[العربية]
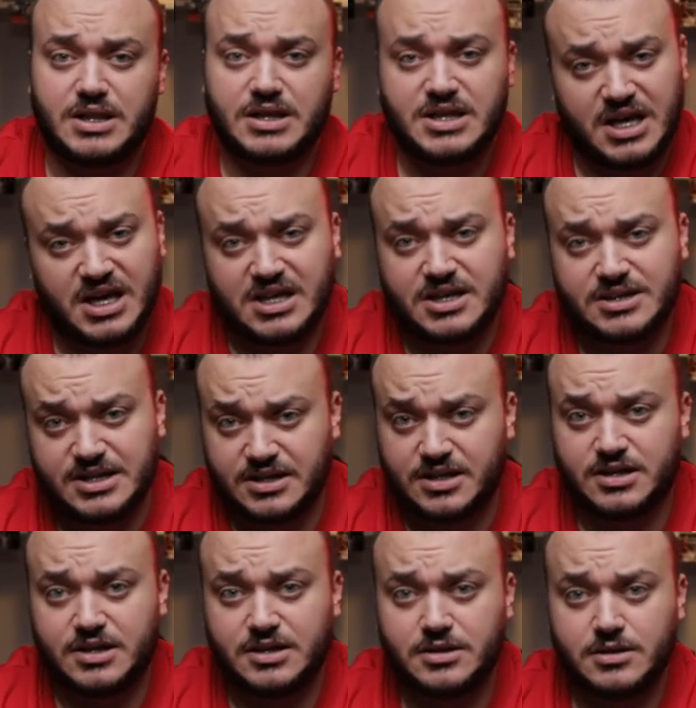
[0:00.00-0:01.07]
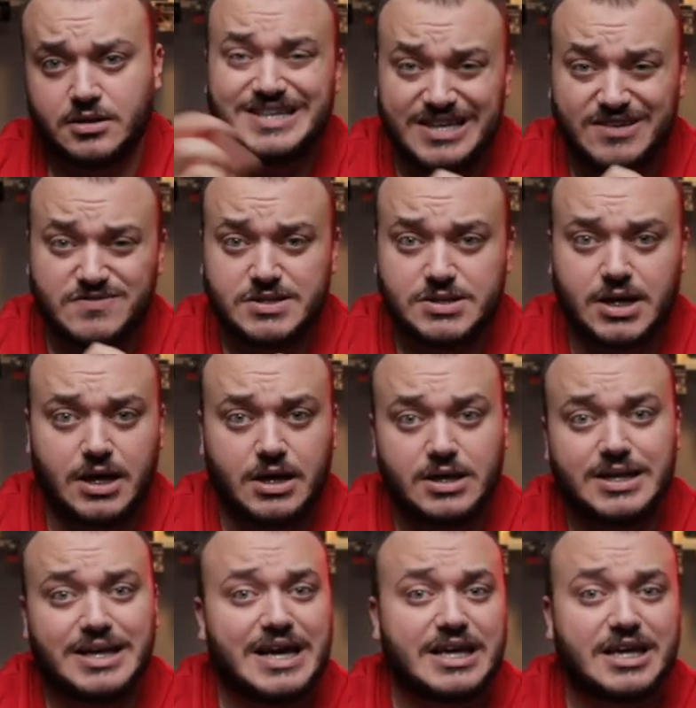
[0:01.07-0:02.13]
بتلاقي حقها دينارين نفسها
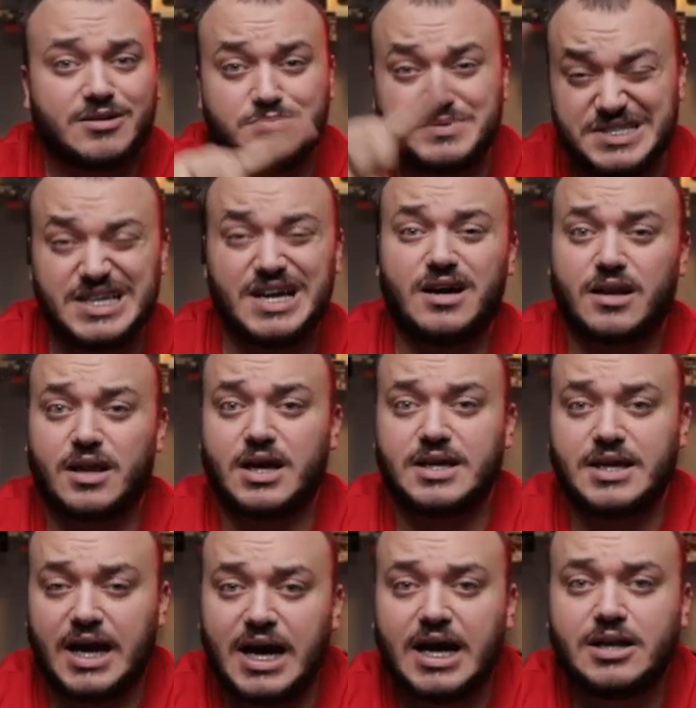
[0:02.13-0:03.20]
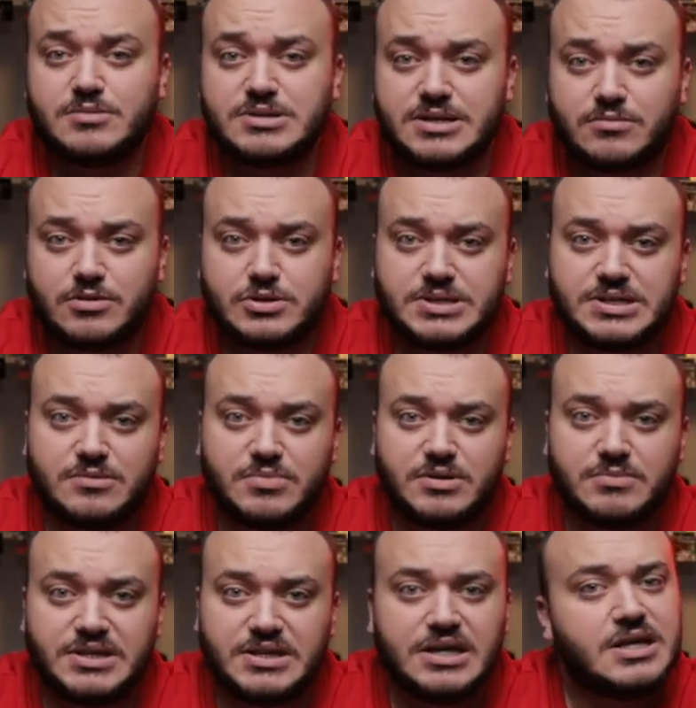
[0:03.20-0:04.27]
لكن بسي ار اي اعلى من
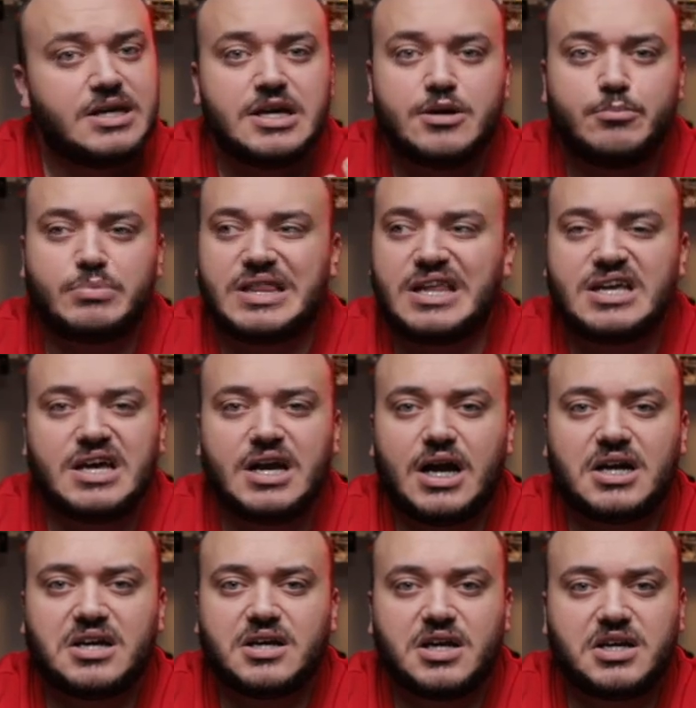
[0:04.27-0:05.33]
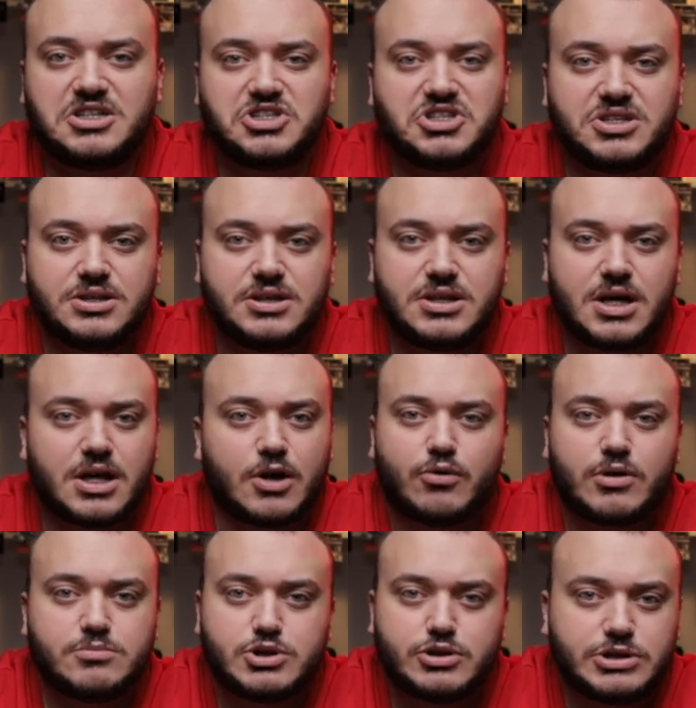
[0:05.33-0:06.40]
97% تلاقيها حقها 20 دينار او
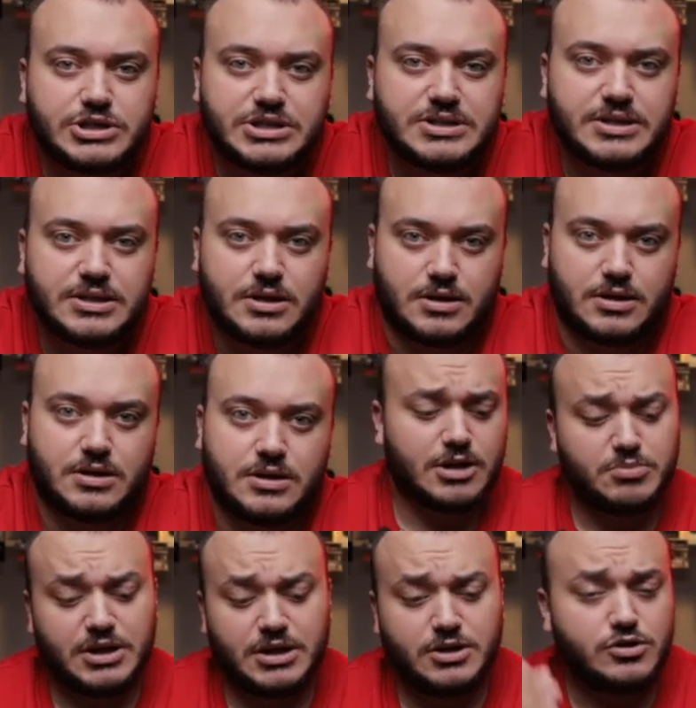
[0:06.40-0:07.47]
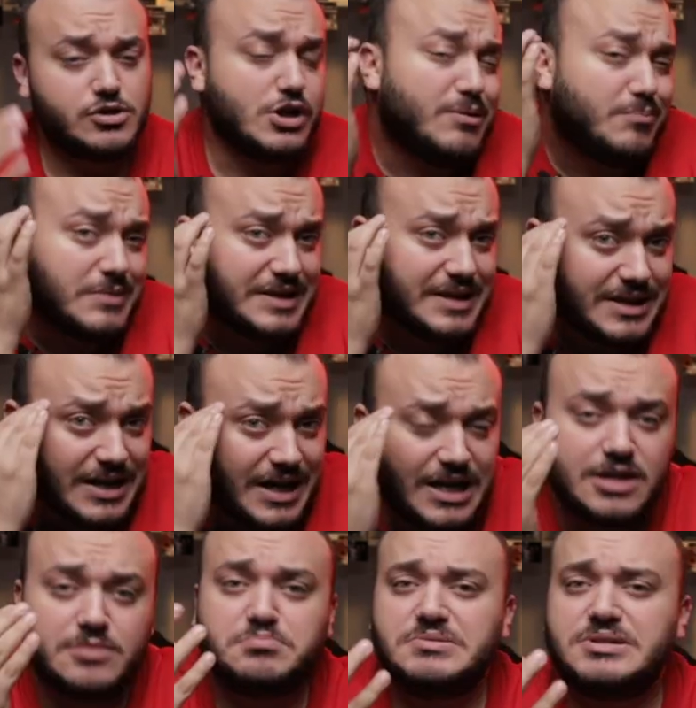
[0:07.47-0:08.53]
25 دينار طيب يا ليو يمكن
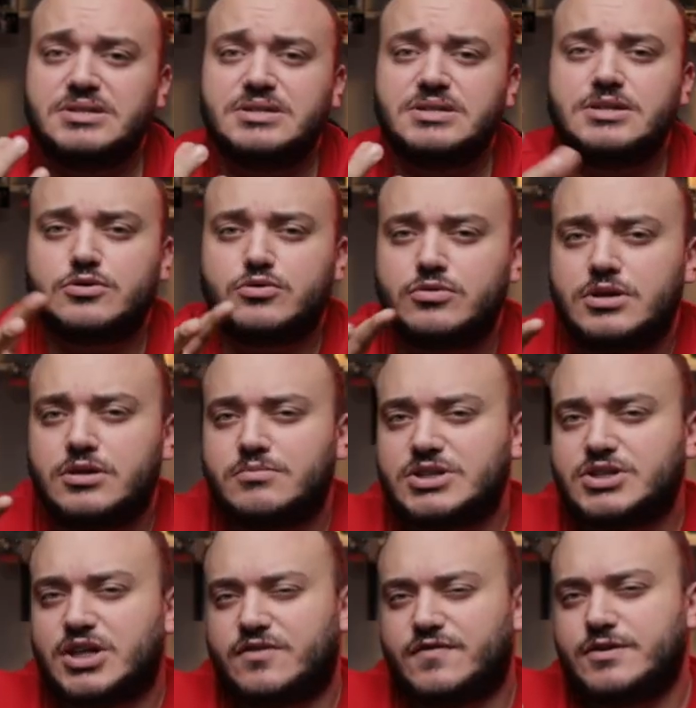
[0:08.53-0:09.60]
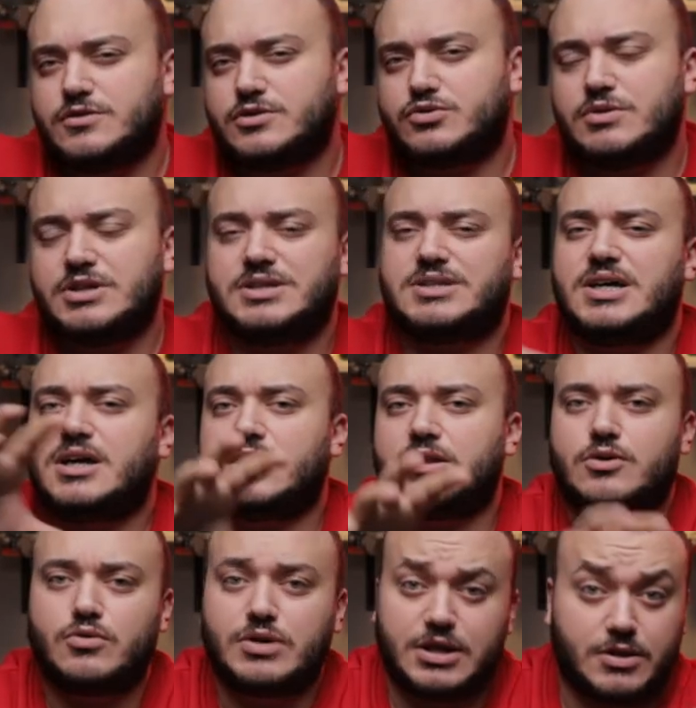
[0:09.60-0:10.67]
انا بدي يكون المشهد فيه شويه
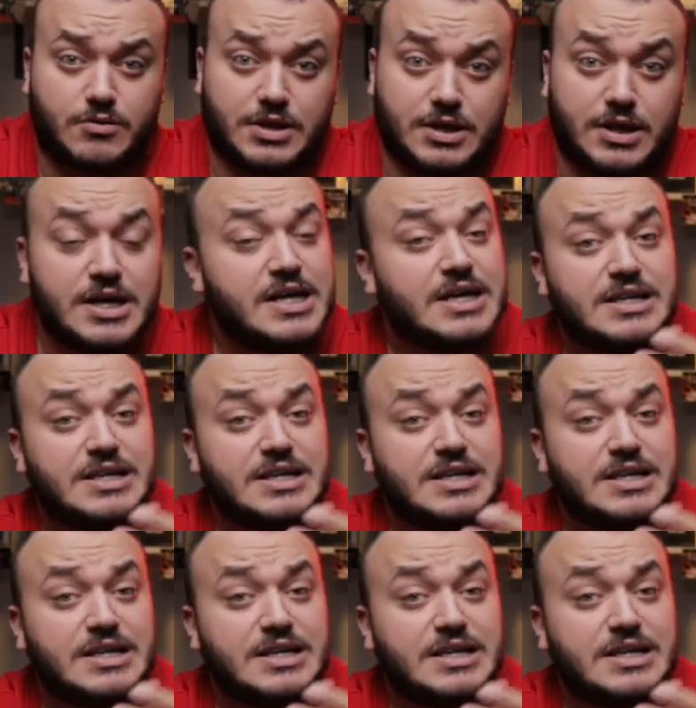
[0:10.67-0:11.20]
اخضر وكذا وكذا